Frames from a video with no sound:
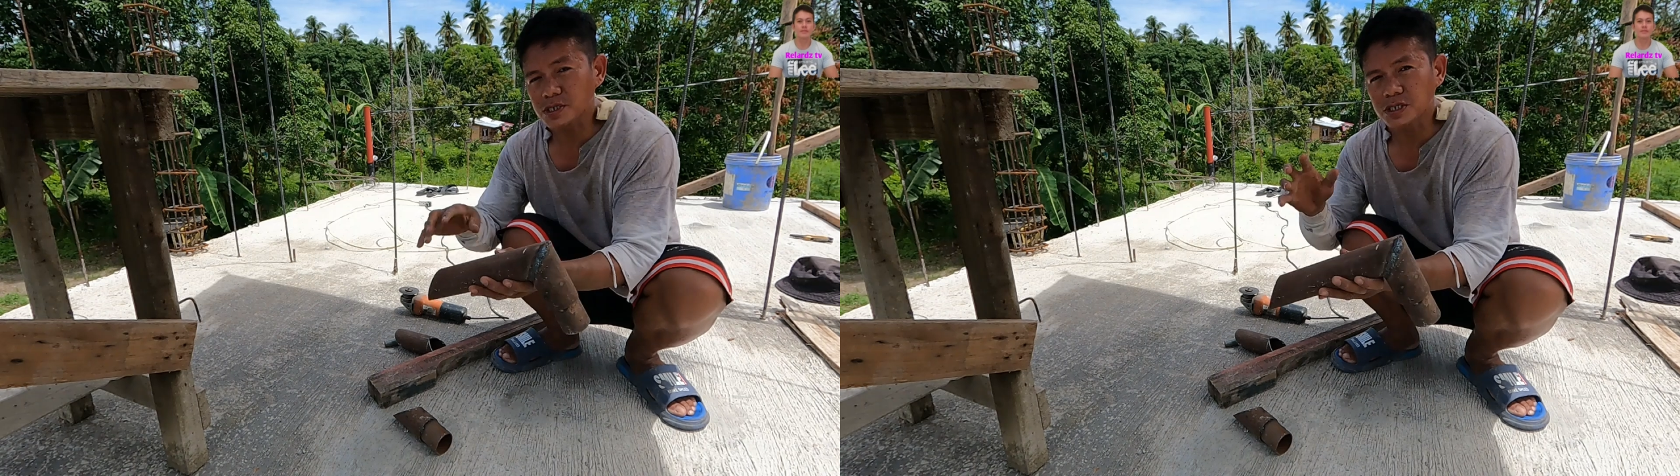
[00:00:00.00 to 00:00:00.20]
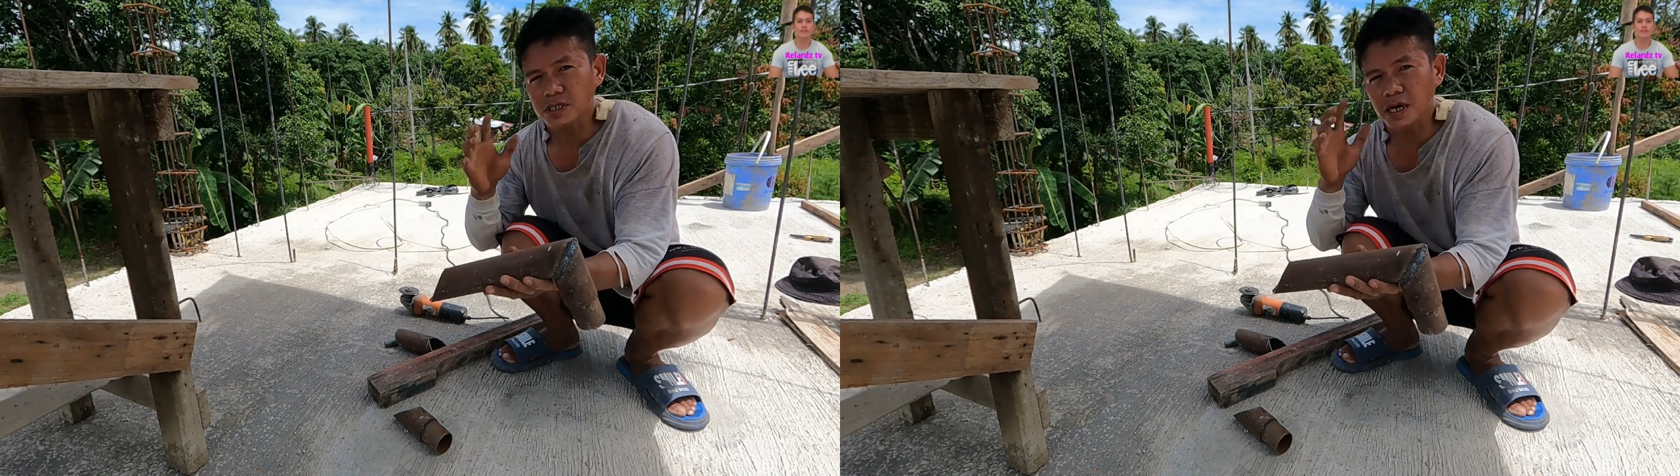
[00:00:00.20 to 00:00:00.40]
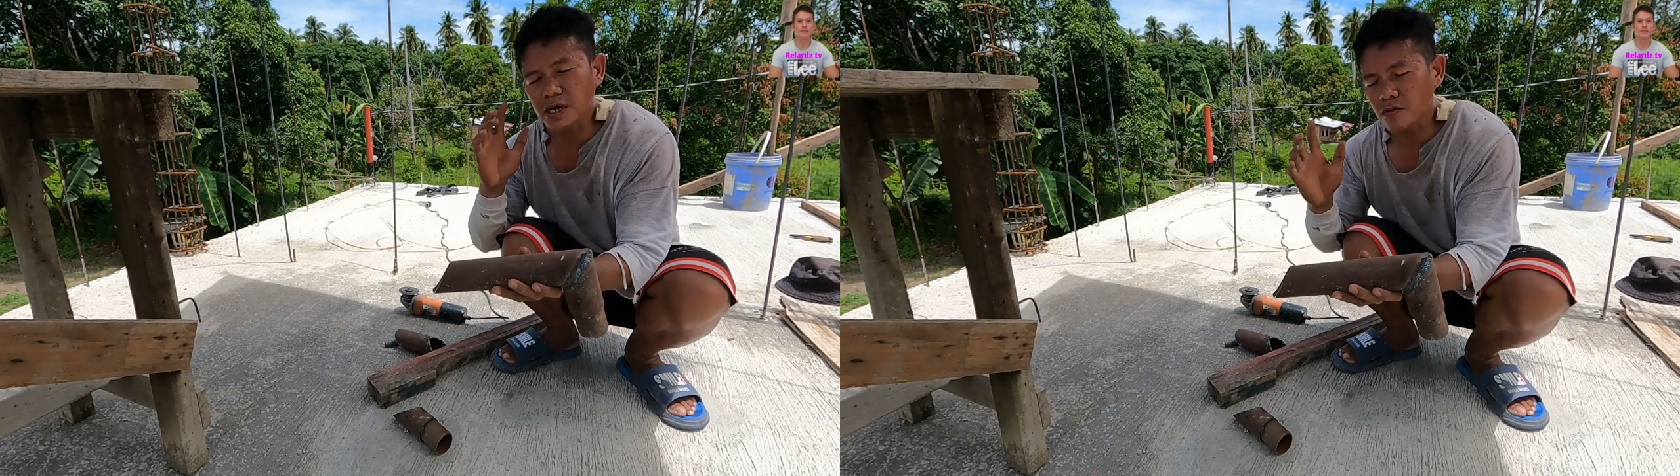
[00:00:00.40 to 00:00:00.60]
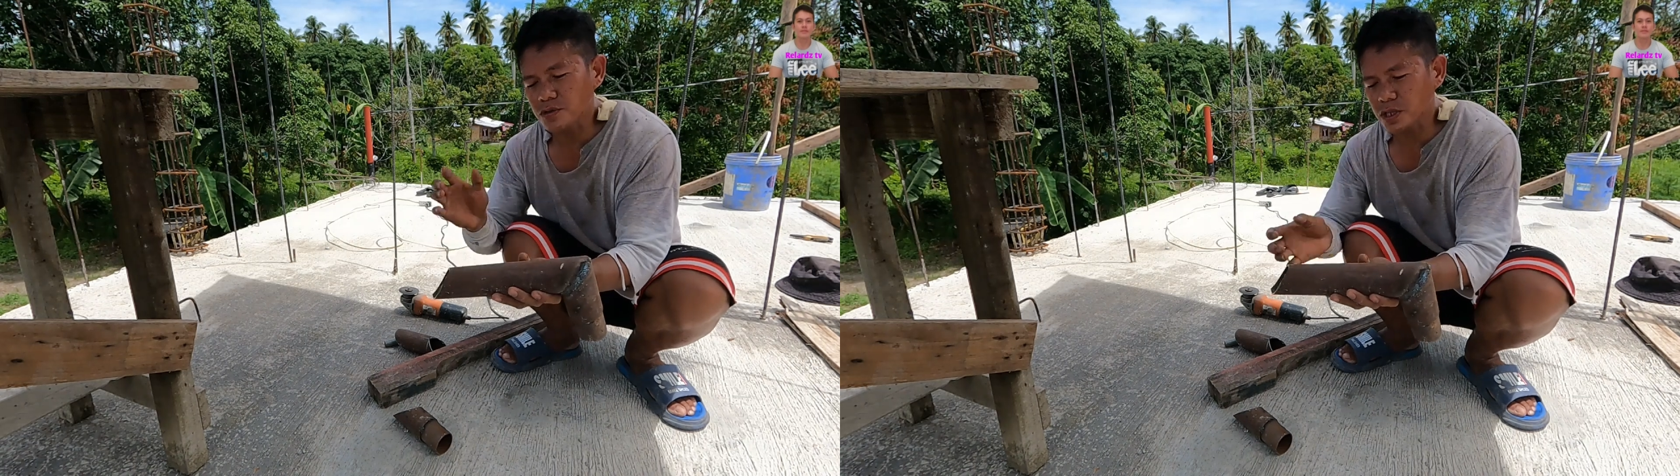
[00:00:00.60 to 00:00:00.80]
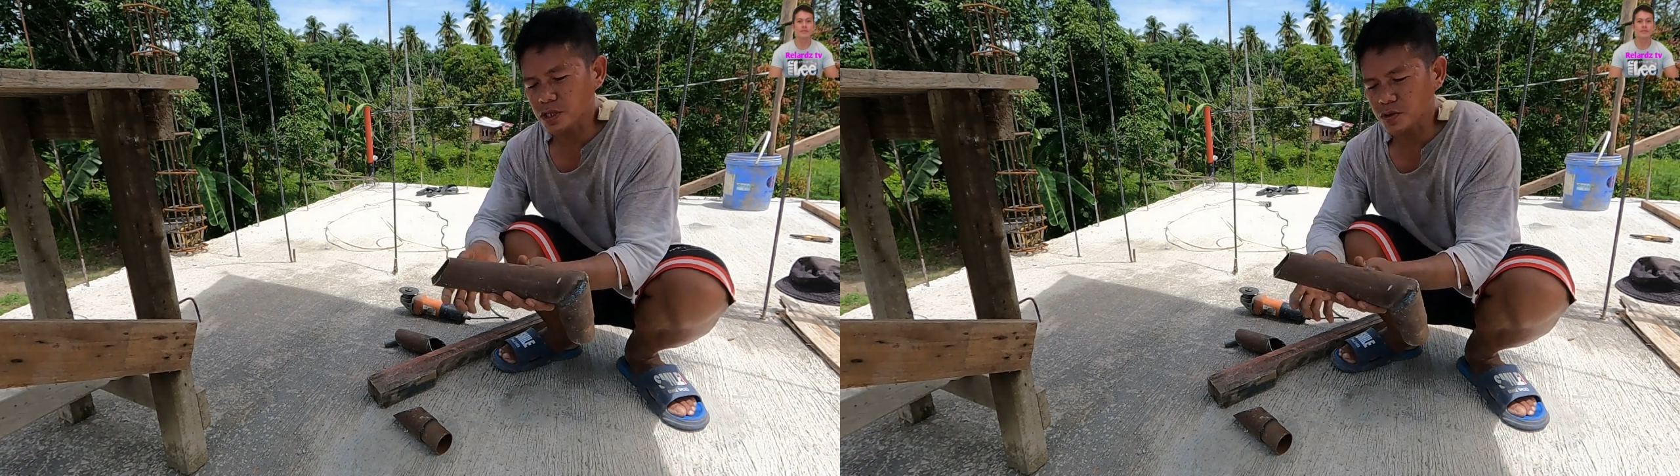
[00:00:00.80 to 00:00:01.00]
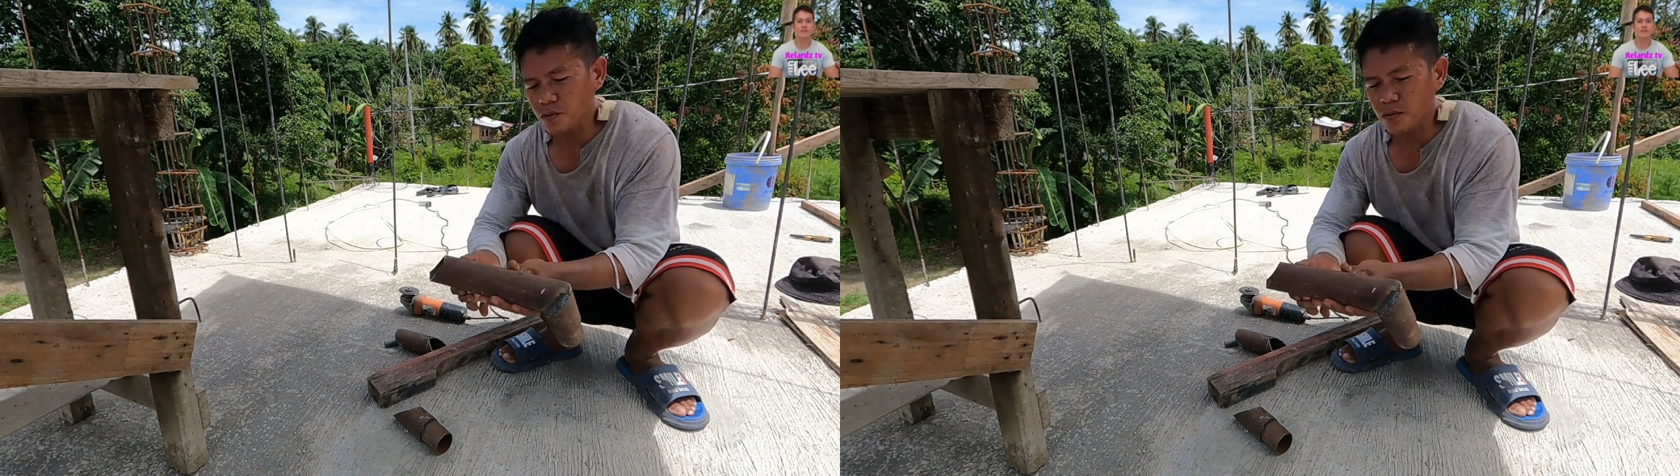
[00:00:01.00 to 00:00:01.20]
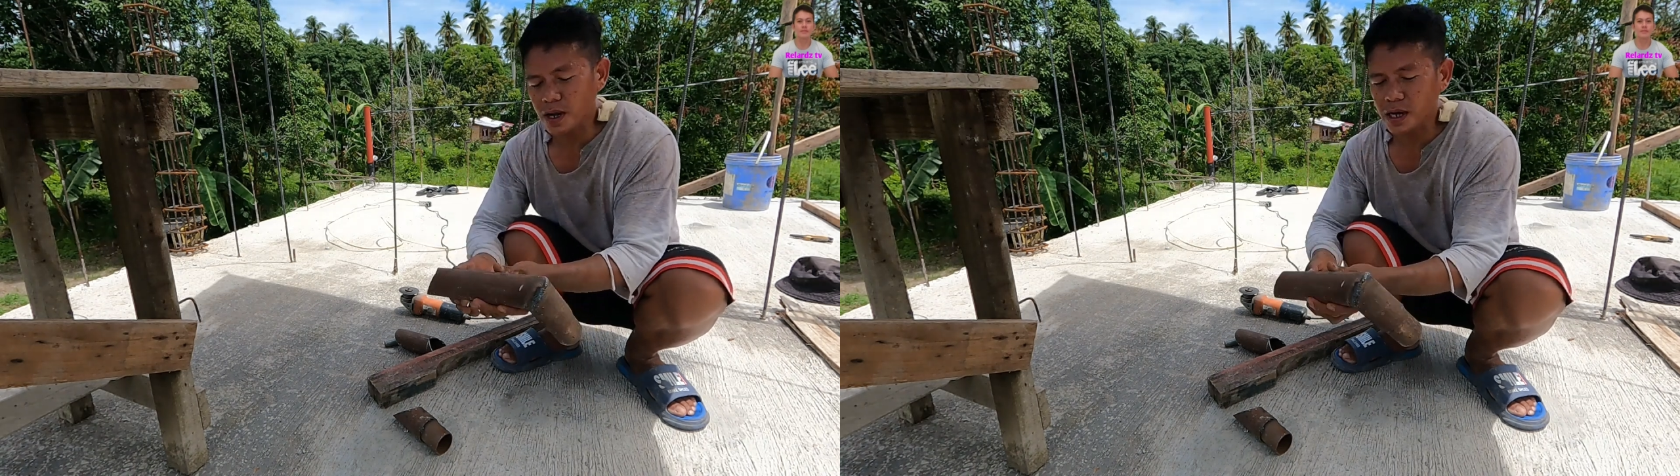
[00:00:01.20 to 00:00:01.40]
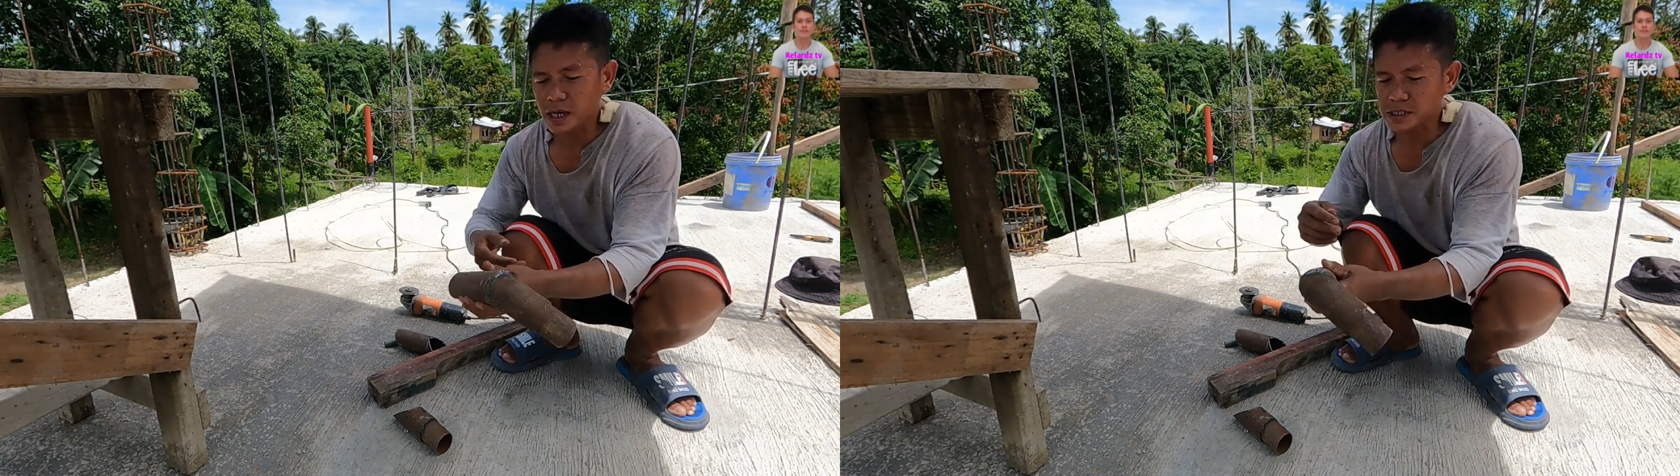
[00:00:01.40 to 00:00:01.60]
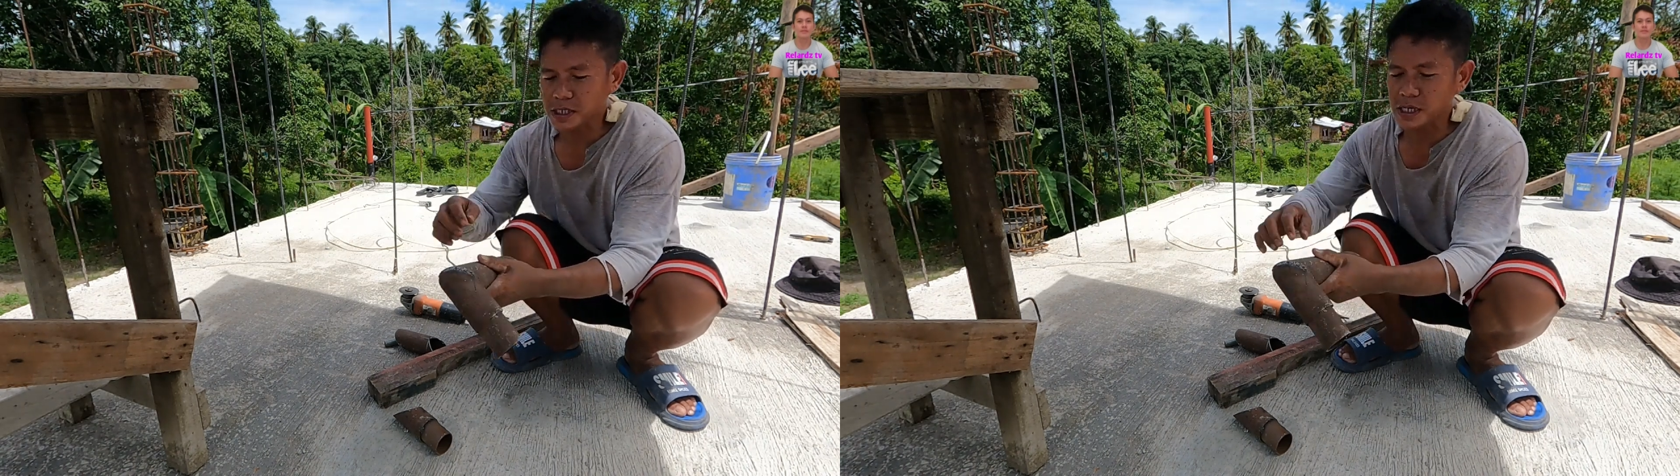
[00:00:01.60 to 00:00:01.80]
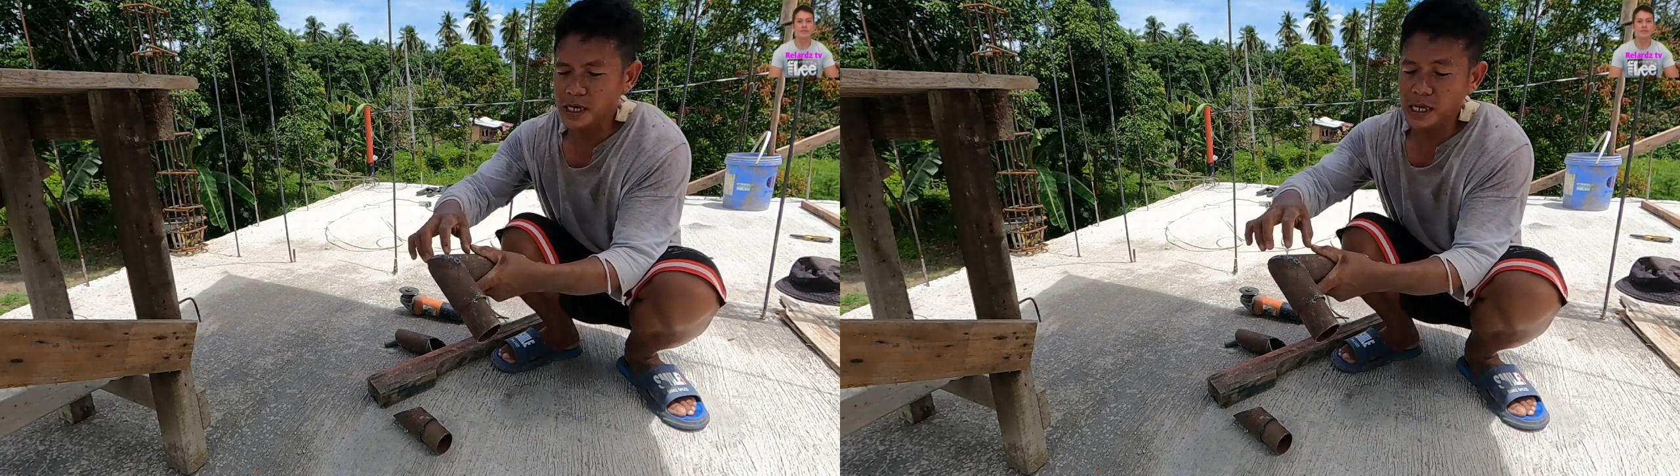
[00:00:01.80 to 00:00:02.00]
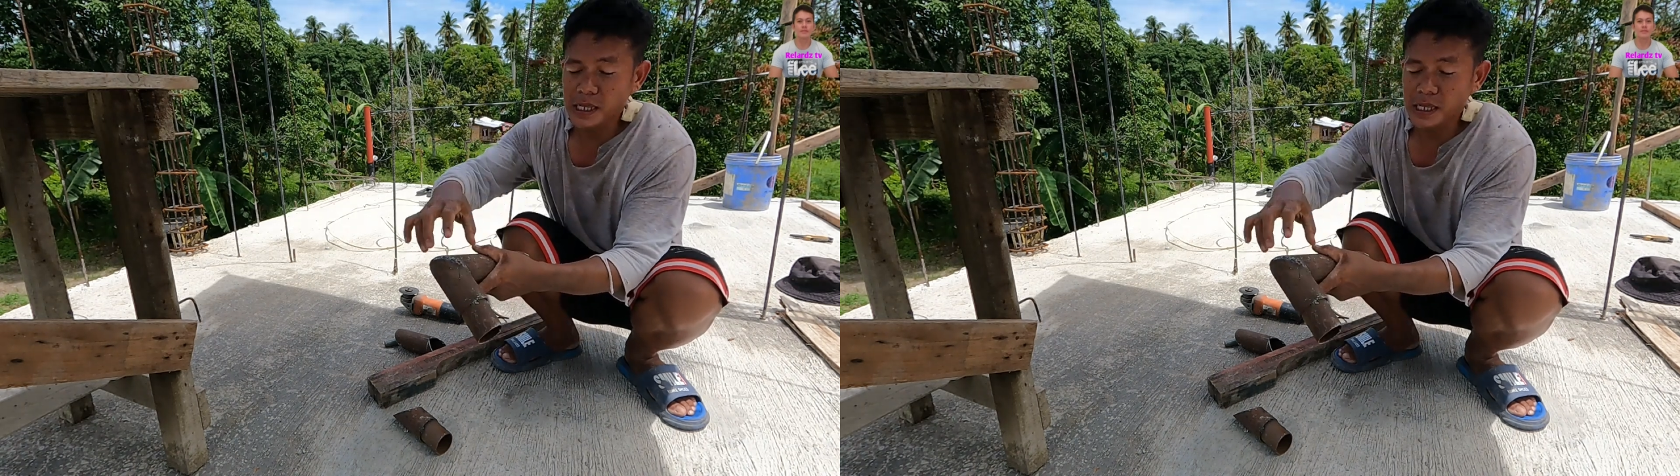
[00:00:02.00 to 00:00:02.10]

is i-continue ko lang kasi